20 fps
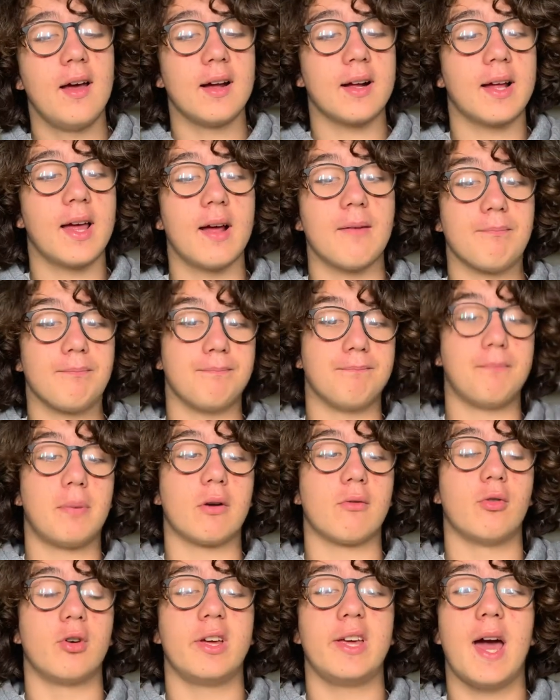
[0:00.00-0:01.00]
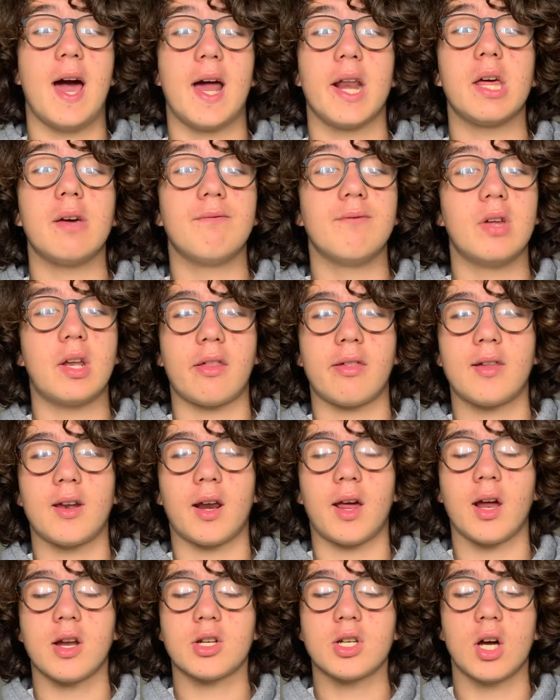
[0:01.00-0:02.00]
che proprio ieri venisse
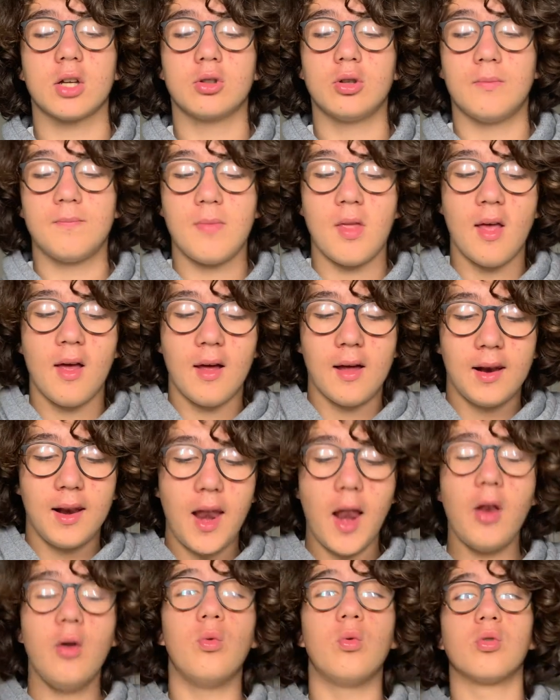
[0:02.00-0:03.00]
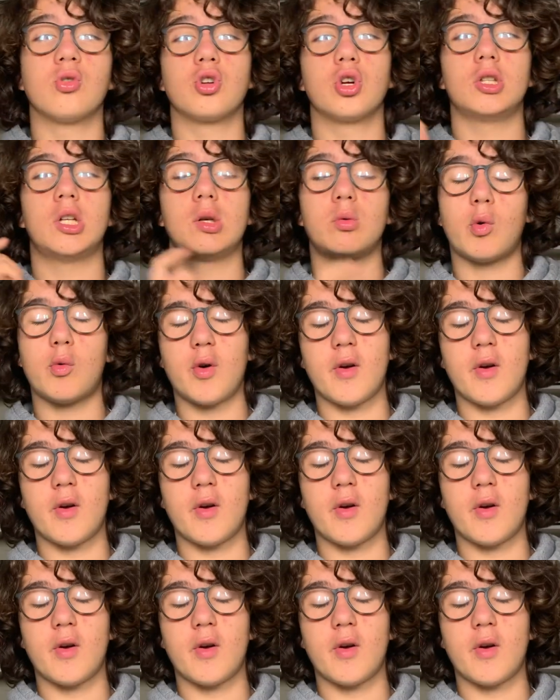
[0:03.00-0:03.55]
rilasciato l'annuncio del nuovo